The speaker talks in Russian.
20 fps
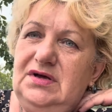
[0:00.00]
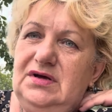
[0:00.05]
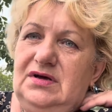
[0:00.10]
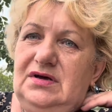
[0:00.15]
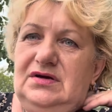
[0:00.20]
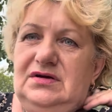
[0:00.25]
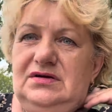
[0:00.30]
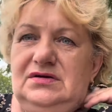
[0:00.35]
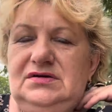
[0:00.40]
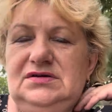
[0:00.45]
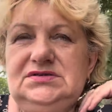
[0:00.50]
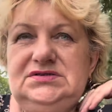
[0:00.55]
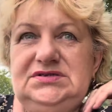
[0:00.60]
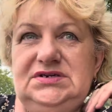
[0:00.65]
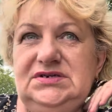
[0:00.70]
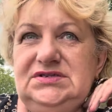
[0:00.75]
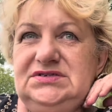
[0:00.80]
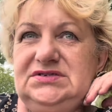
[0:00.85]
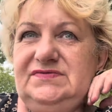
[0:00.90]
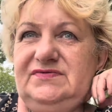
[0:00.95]
э,
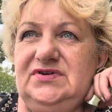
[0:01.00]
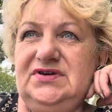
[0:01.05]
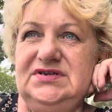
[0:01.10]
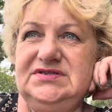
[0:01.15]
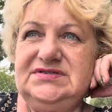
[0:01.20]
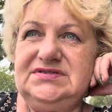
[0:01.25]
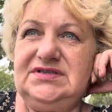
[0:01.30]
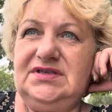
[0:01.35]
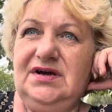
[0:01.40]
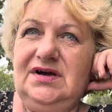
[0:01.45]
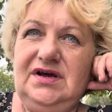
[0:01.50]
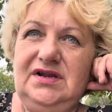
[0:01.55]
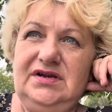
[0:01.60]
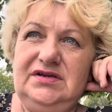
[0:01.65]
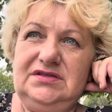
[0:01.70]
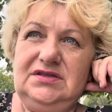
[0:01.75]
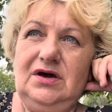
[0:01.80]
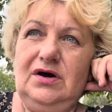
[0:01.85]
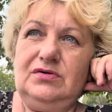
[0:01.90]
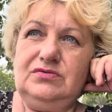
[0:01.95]
дети вырастали,
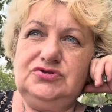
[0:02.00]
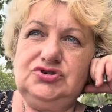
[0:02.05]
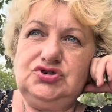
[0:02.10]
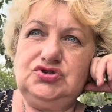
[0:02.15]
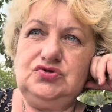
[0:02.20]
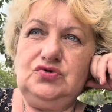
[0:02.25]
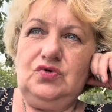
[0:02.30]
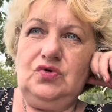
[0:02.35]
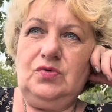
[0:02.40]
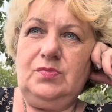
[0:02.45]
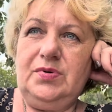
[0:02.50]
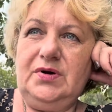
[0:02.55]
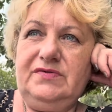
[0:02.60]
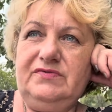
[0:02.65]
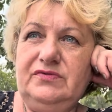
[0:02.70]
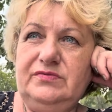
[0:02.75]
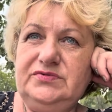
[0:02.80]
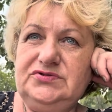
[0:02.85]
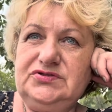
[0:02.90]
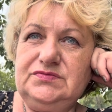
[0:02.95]
да, учеба,
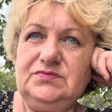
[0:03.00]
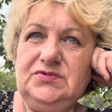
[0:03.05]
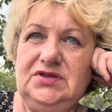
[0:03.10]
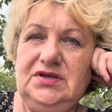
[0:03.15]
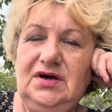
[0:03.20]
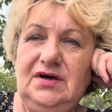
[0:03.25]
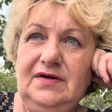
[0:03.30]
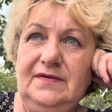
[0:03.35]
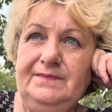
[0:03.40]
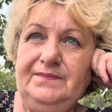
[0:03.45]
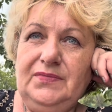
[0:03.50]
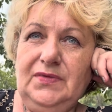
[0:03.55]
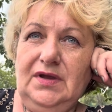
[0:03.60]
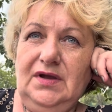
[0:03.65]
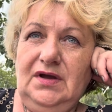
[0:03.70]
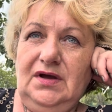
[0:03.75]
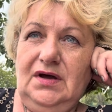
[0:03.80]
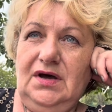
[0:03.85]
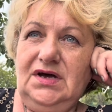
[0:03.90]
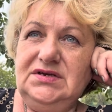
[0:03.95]
в общем-то.
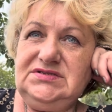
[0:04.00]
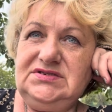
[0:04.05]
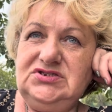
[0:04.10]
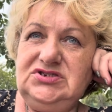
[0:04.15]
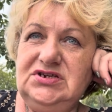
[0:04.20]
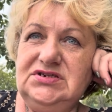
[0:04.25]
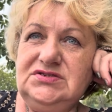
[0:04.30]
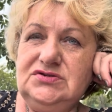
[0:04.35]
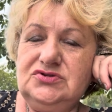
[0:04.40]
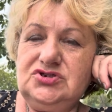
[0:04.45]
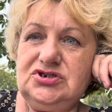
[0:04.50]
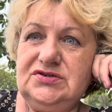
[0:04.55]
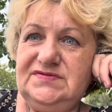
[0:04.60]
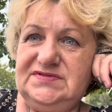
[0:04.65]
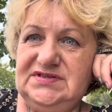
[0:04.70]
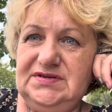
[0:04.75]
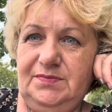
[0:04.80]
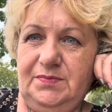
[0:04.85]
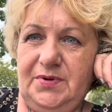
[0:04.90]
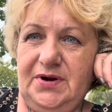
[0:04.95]
А сейчас уже
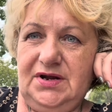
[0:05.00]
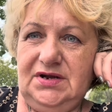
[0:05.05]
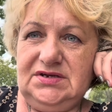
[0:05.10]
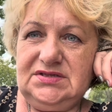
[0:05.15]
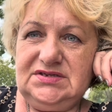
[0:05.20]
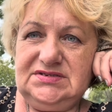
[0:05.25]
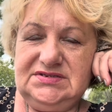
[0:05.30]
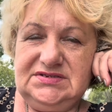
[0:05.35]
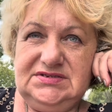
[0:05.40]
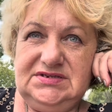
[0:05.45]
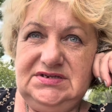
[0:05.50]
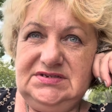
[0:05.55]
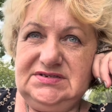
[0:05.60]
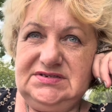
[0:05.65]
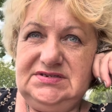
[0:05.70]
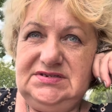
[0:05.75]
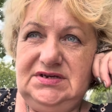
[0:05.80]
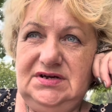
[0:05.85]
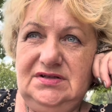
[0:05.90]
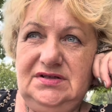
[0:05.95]
все проекты здесь
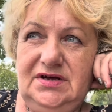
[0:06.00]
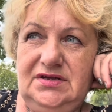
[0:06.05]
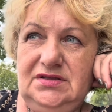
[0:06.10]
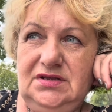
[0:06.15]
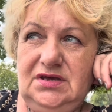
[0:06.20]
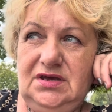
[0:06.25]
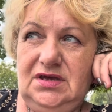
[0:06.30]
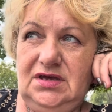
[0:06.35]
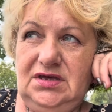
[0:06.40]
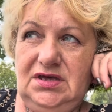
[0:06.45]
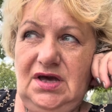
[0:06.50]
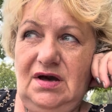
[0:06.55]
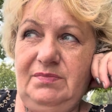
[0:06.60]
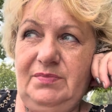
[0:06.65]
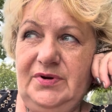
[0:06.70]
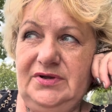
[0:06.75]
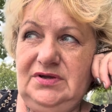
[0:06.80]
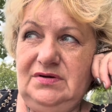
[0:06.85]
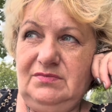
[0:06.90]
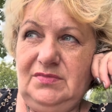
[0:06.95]
сделаны, и я
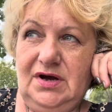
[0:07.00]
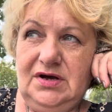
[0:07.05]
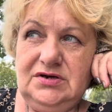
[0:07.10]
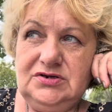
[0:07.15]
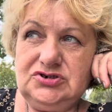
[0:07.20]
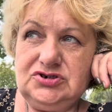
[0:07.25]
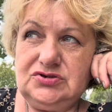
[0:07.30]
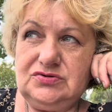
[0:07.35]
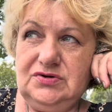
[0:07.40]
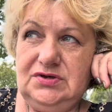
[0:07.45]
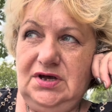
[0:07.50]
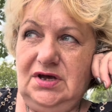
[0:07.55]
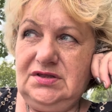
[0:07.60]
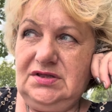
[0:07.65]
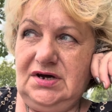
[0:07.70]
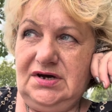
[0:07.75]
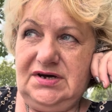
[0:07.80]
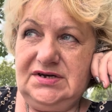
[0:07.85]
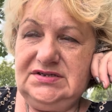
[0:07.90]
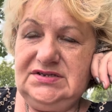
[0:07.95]
понимаю, что я,
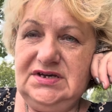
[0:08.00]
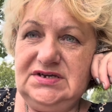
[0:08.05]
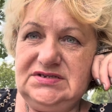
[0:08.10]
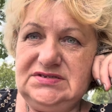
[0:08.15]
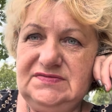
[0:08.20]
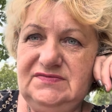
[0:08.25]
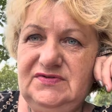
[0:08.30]
находясь в